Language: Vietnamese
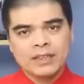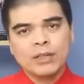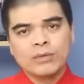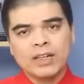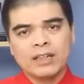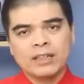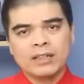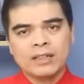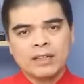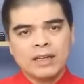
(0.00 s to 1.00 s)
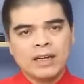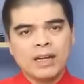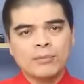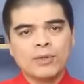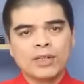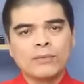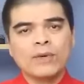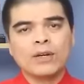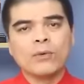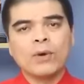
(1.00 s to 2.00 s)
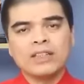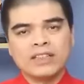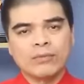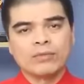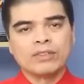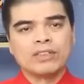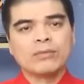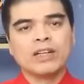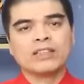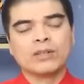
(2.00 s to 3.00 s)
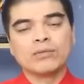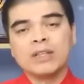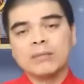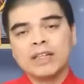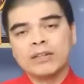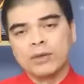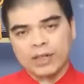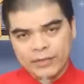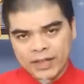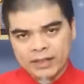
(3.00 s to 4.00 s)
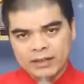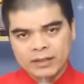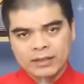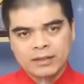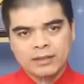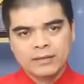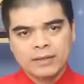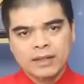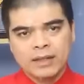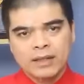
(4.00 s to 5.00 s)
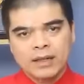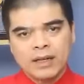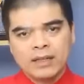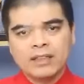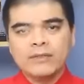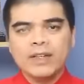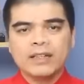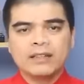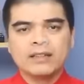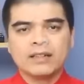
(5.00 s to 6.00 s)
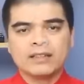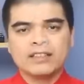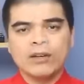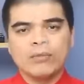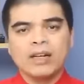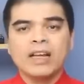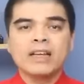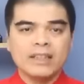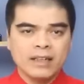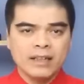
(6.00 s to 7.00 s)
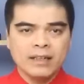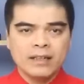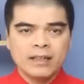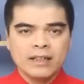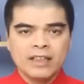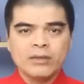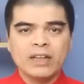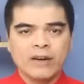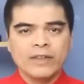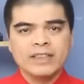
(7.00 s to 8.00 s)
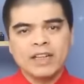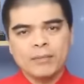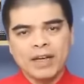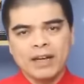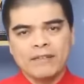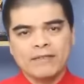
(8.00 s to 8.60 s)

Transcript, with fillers: đồng thời là một cái phần quan trọng trong đời sống tâm linh của người Việt. À, dân Việt thường trọng lễ nghĩa, hiếu thảo với cha mẹ